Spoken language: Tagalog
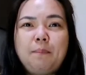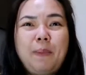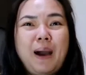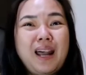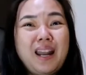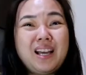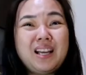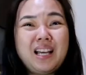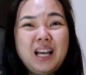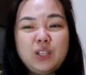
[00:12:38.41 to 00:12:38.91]

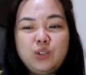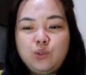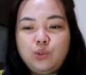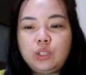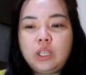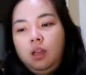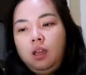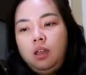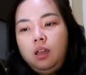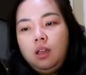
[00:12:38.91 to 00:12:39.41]
Parang
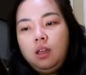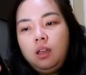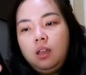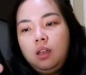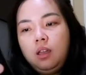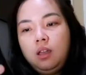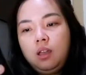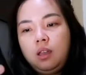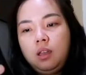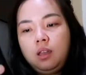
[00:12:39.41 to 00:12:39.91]
ganun.
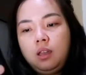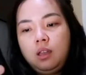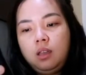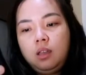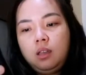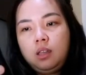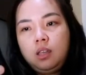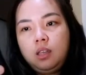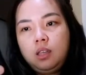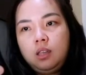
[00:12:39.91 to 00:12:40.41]

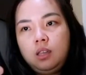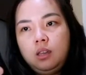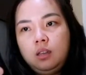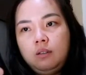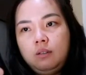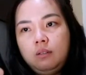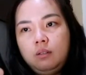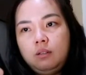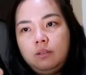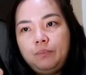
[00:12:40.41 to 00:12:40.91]

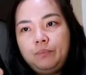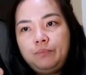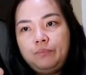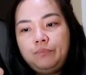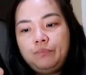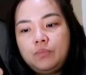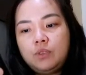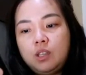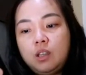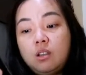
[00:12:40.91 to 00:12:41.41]
Hey!
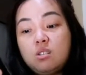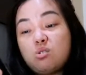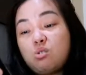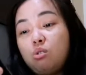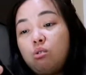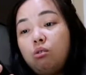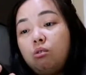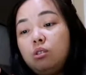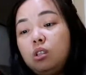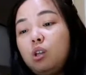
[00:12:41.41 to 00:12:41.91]

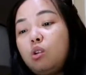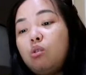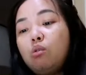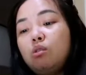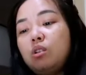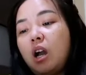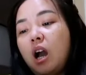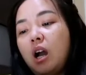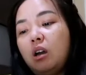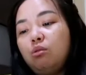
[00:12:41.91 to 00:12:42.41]
So, hindi
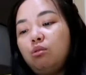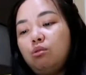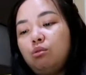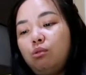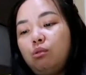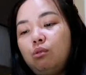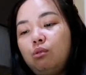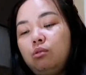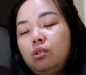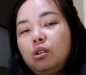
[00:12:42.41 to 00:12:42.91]
ko ano
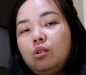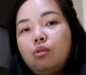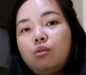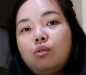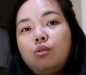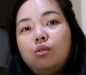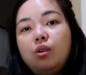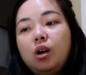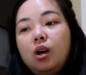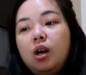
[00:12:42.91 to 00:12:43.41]
to, hindi
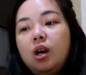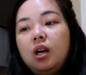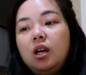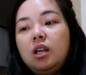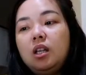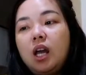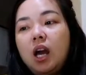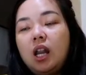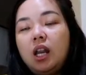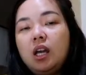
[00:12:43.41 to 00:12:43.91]
ko
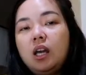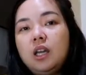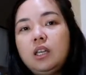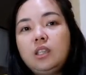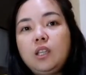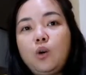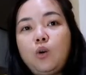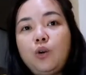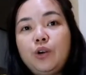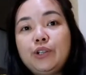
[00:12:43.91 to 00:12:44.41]

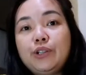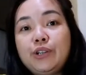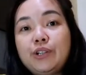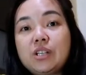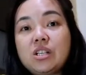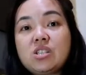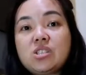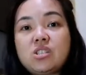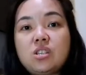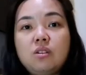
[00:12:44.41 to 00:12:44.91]
ilalagay na
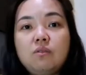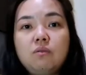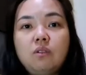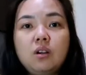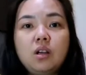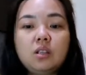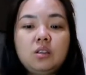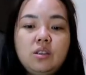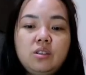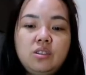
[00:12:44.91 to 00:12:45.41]
order receive
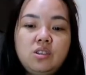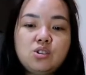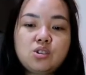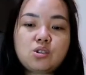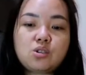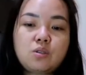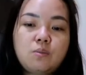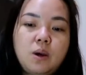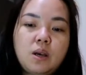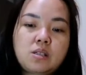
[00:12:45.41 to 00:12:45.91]
hanggat hindi
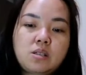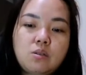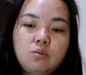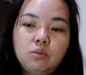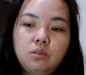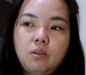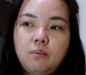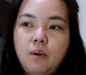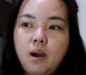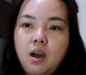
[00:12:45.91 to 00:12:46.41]
siya
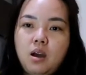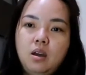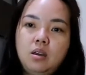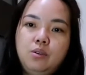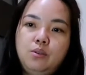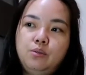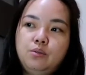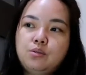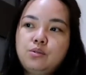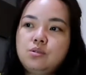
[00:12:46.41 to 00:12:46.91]
sumasagot na
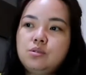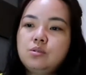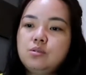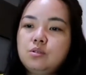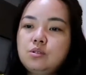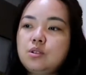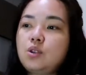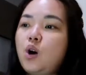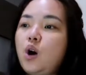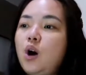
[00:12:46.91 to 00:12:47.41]
maayos.
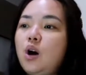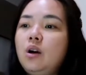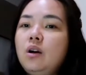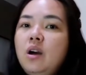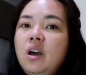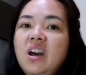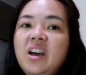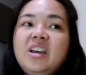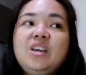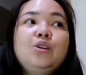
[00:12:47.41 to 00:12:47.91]
So,
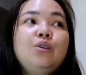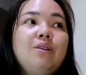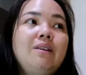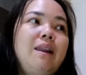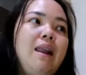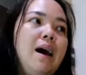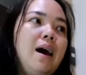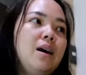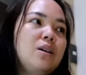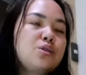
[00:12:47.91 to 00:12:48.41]

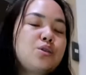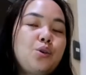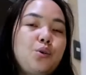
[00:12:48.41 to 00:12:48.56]
yun lang.